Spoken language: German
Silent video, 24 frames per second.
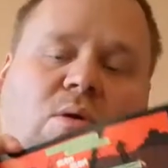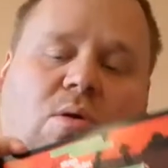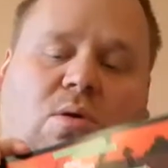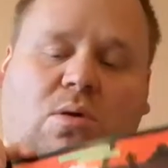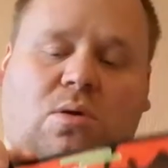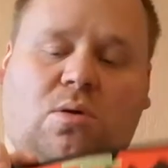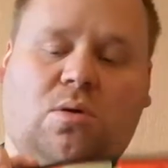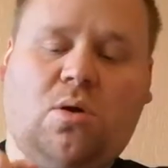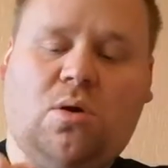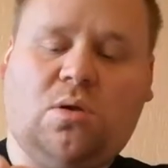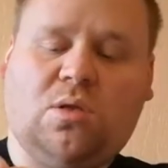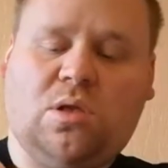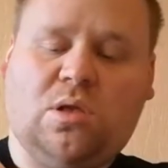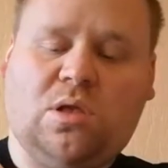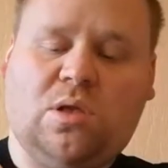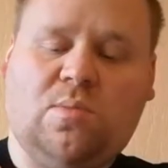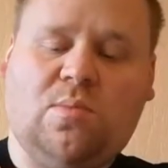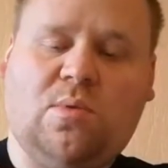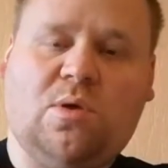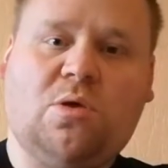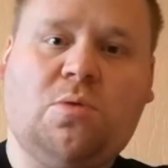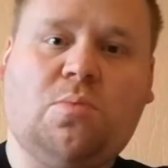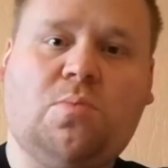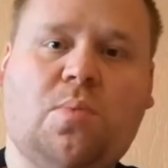Leute, die
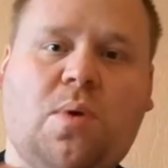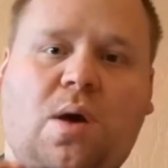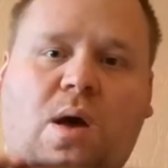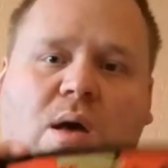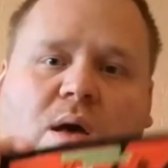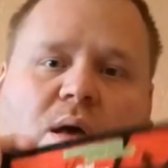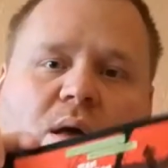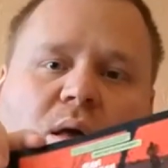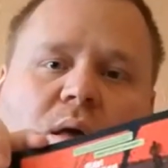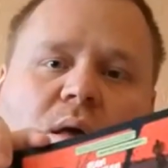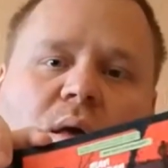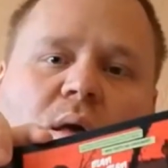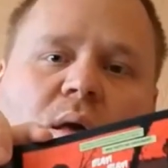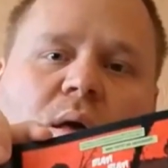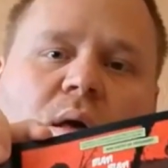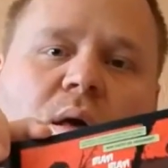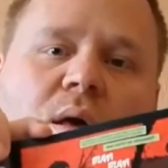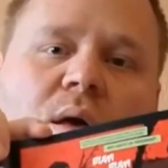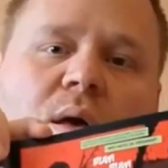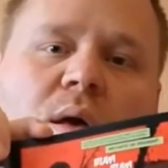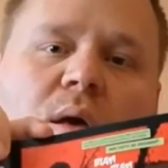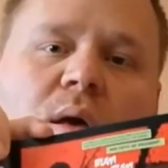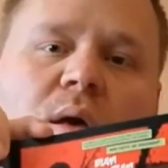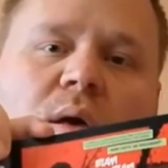mich bei
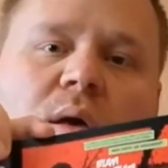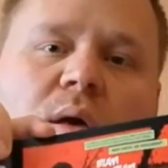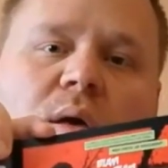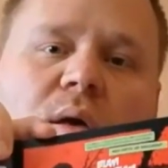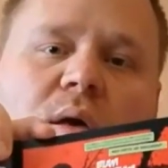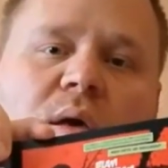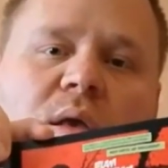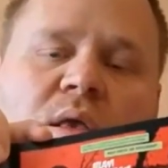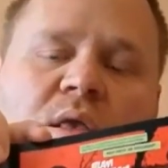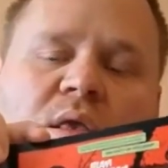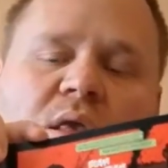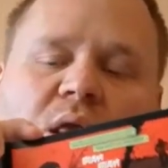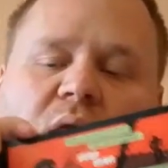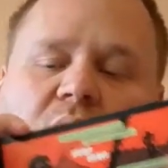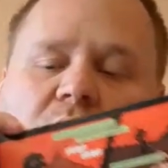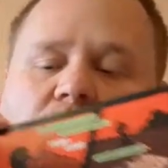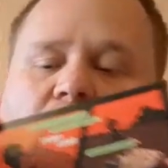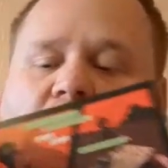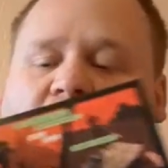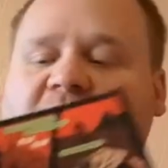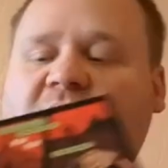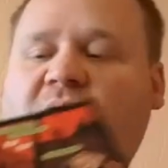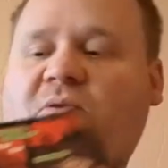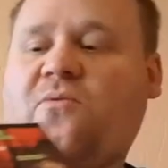
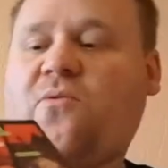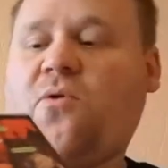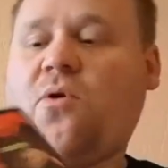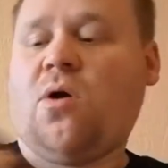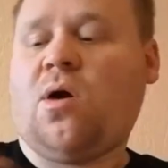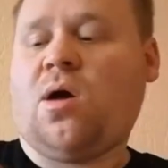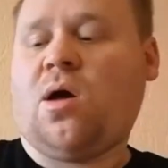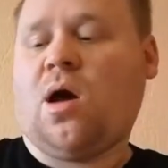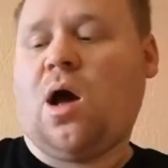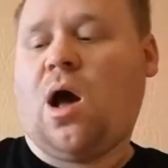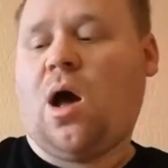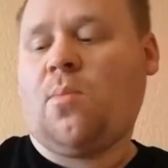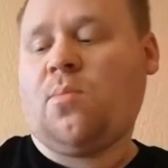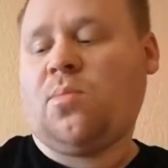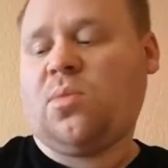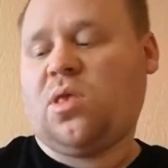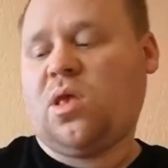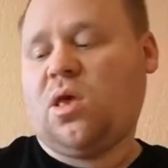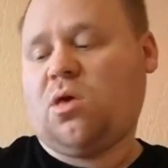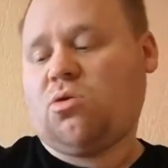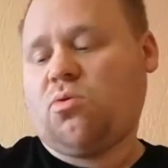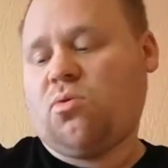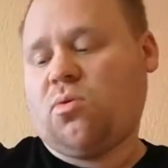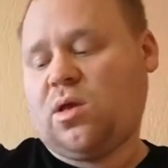Instagram verfolgen, haben es
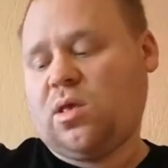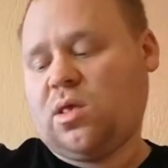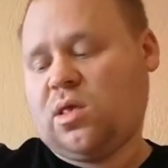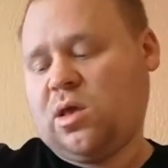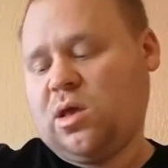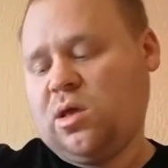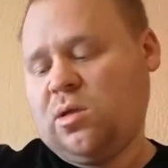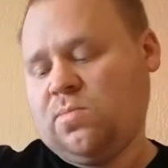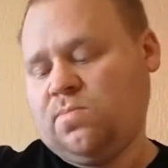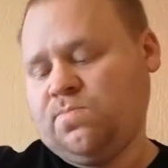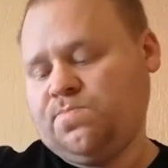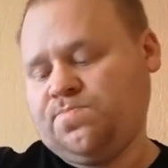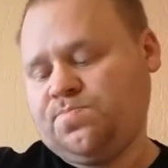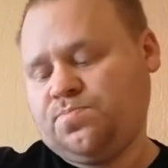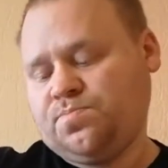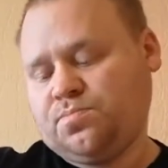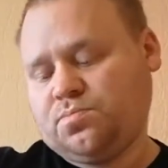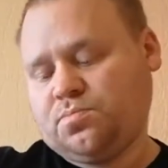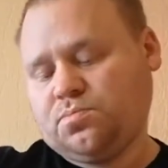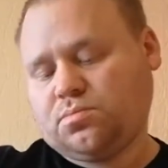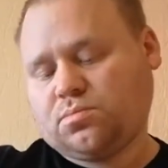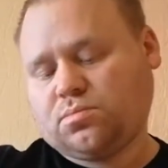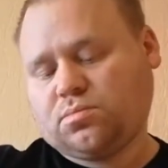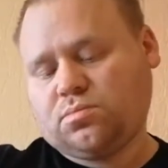ja schon gesehen,
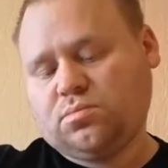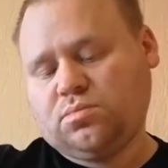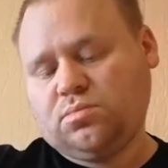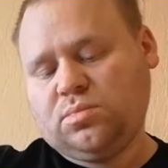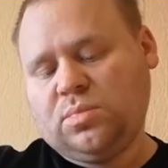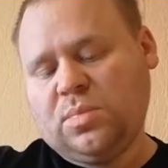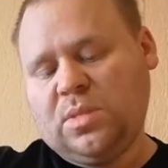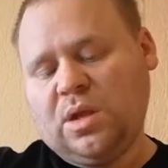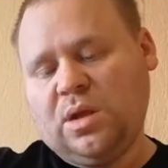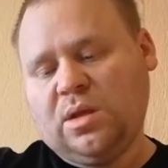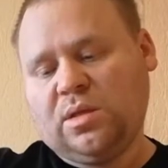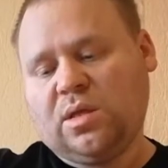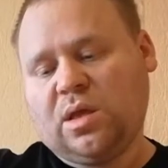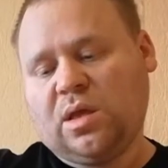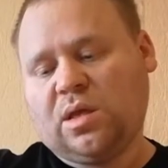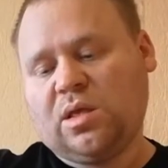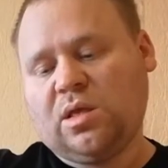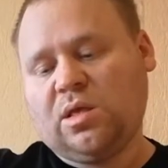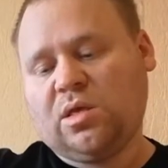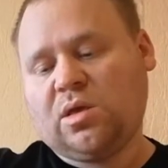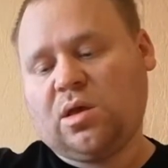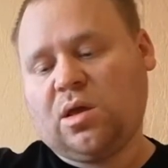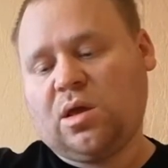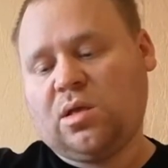dass
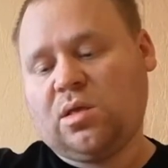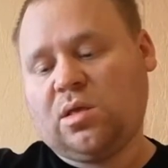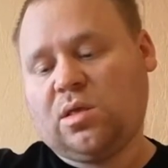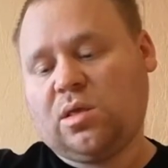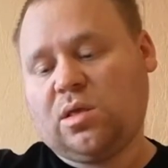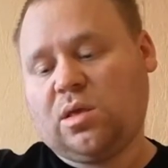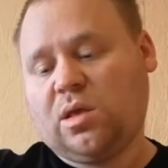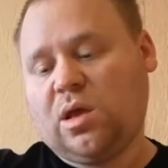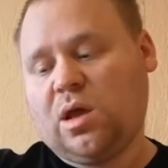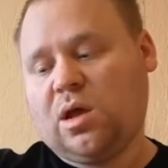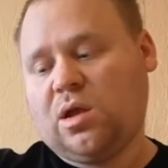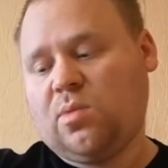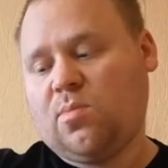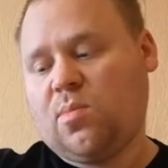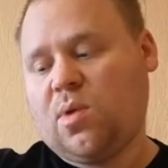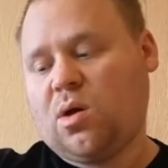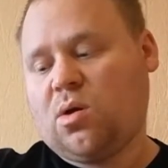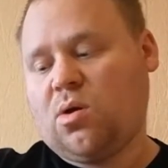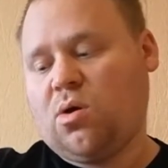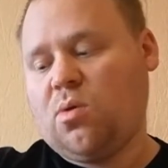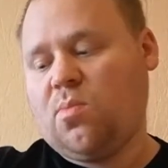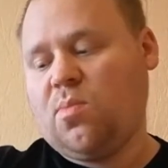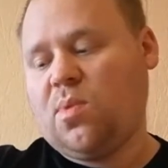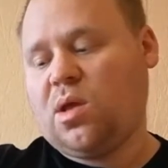ich ganz gerne
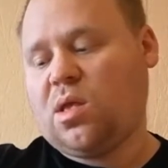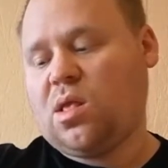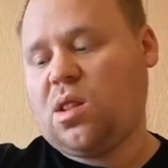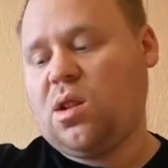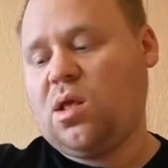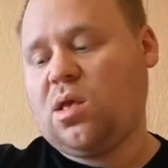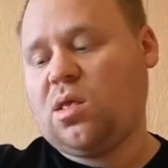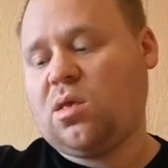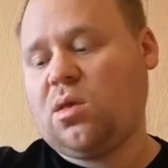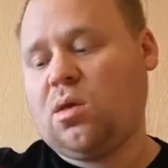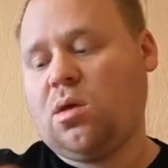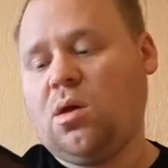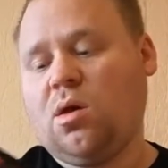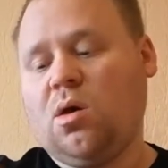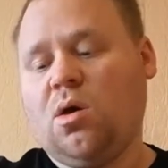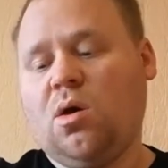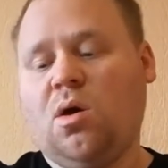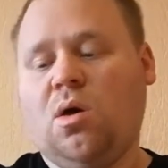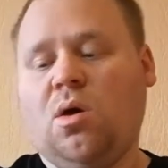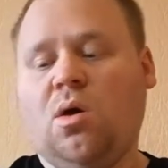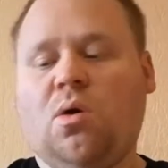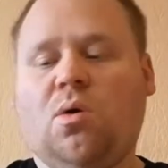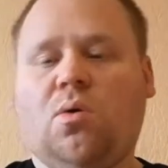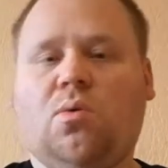mal Comics lese.
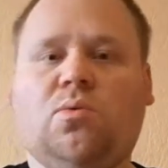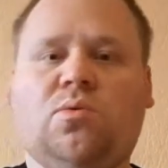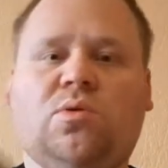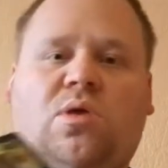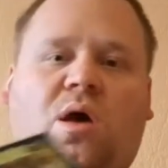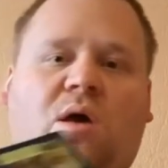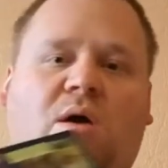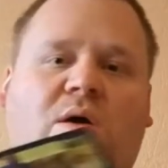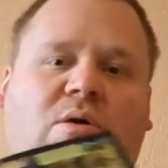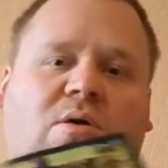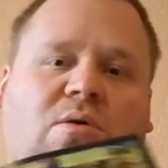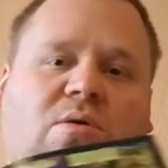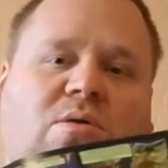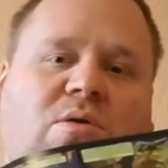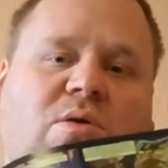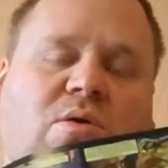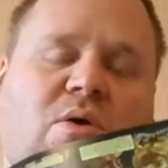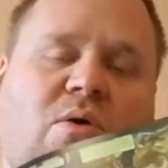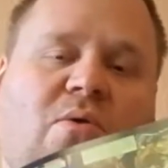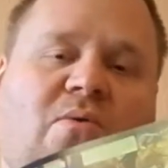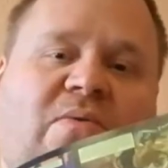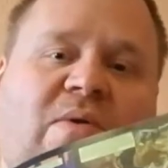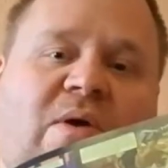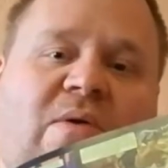Und ja, es
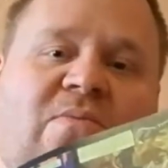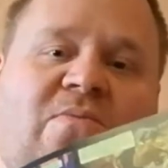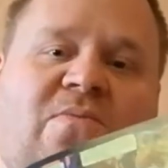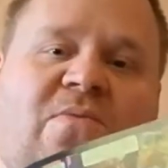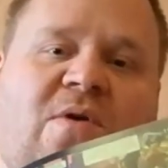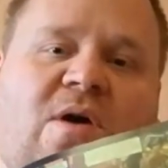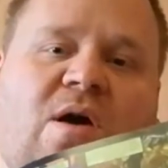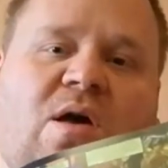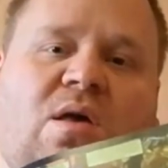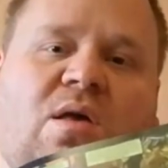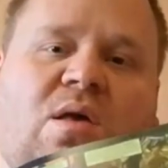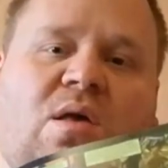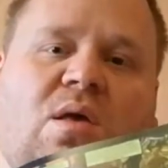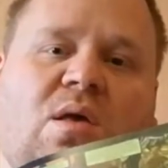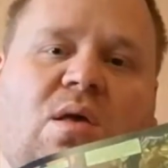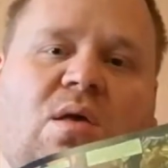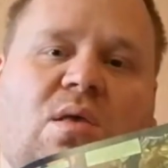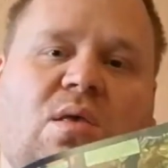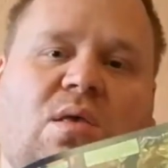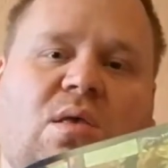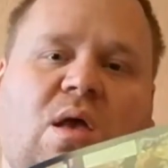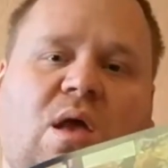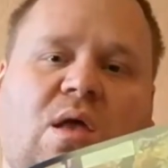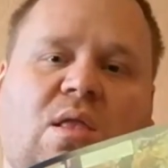ist auf jeden Fall
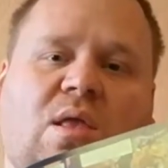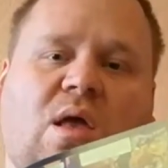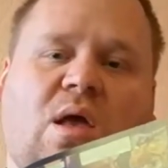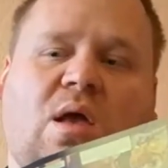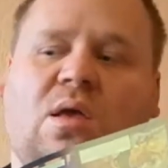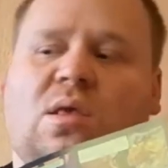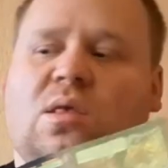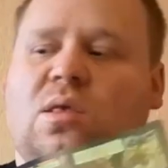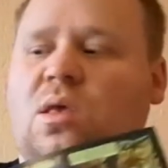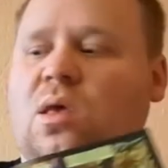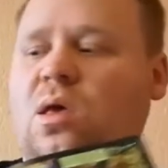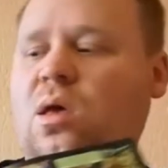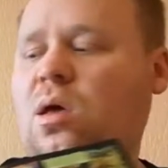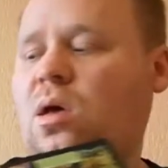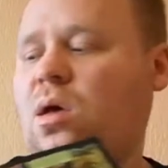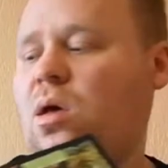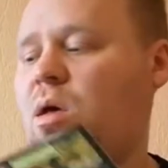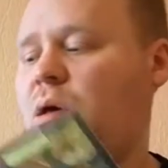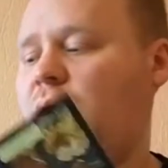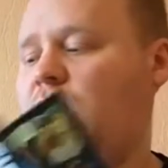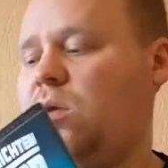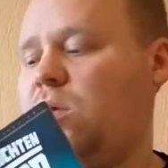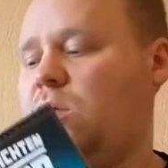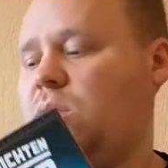sehr nice,
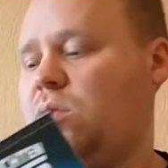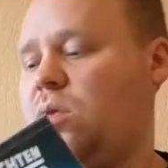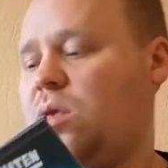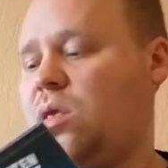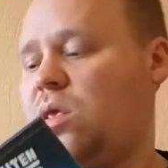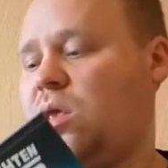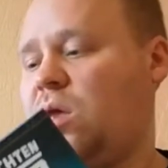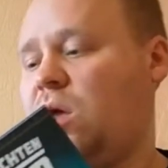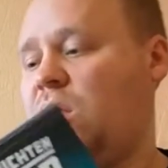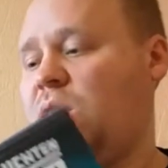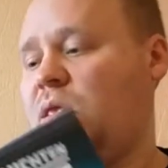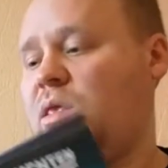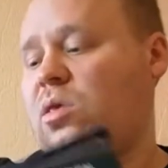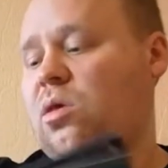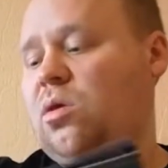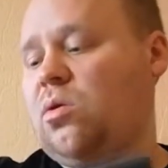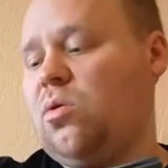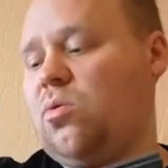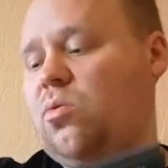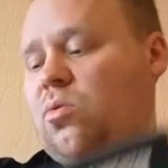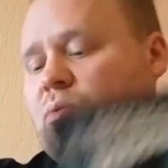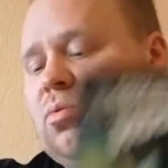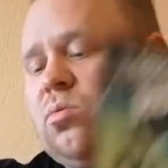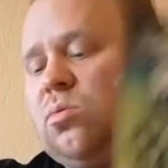das
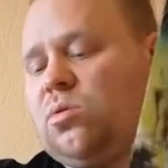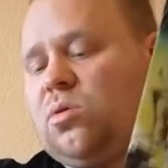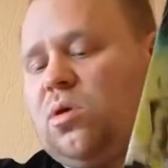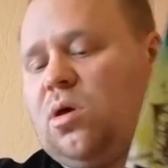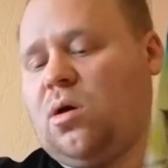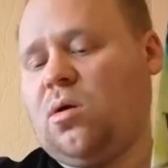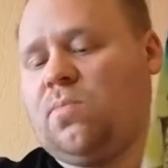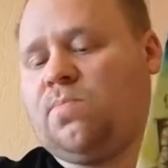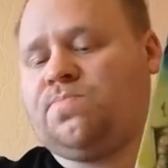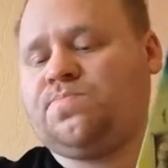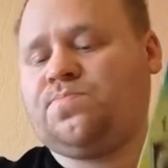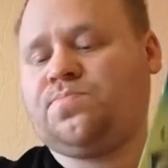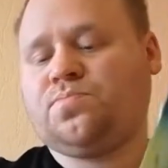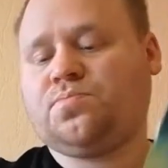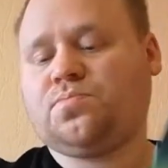Ganze. Und ja,